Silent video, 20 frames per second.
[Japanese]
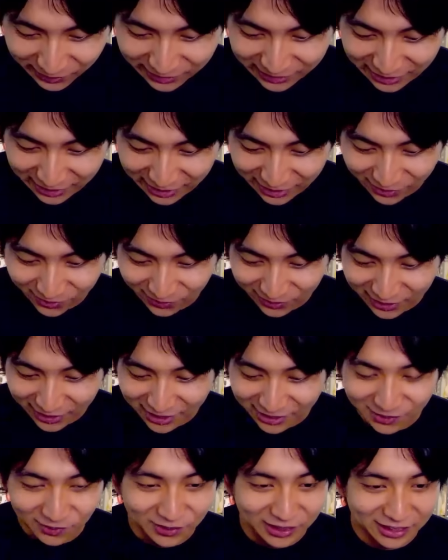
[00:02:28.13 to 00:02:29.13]
これさあと
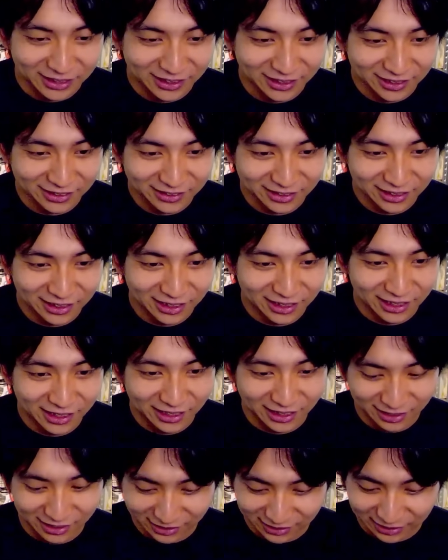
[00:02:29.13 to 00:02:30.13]
ライトの当て
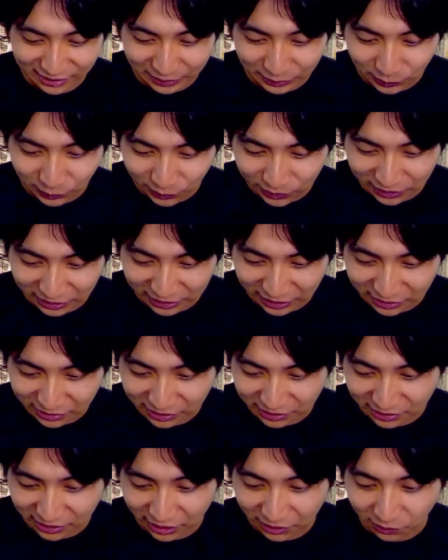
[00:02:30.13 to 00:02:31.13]
方でどうにかな
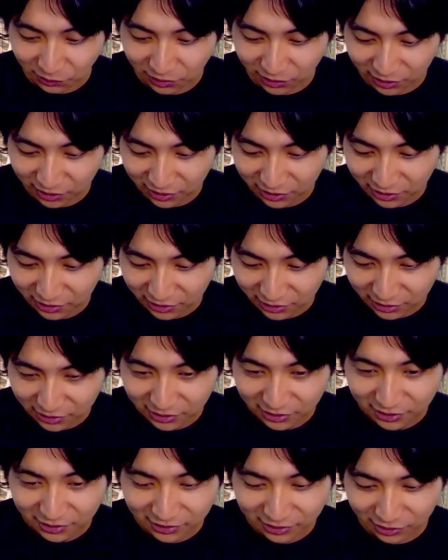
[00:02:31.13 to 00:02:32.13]
る説ないこれ
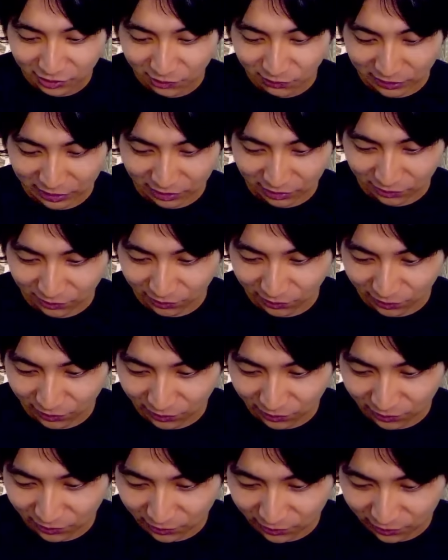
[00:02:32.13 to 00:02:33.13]
例えばやけ
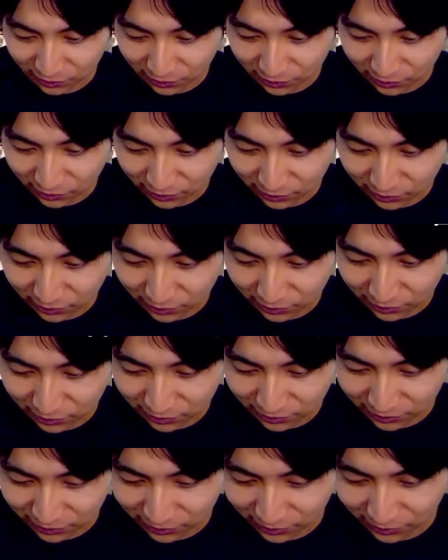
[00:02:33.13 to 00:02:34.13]
ど
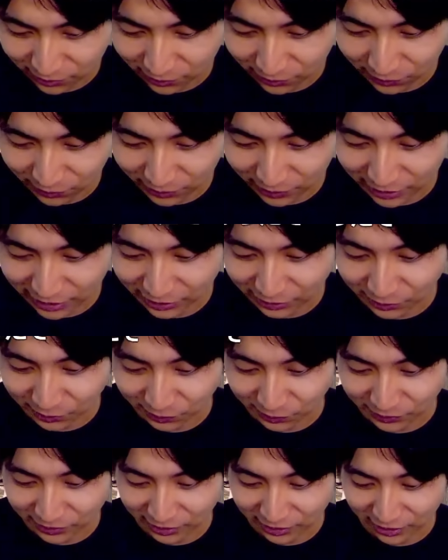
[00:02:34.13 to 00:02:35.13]
この
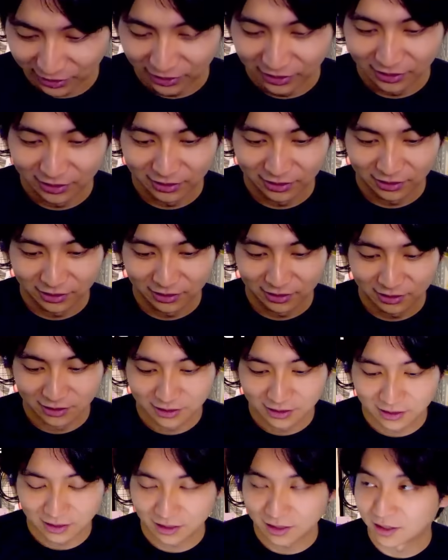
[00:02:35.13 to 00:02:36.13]
ライトをさ
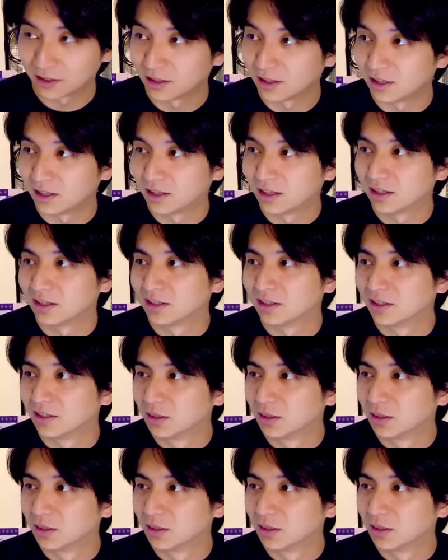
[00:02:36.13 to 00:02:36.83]
下から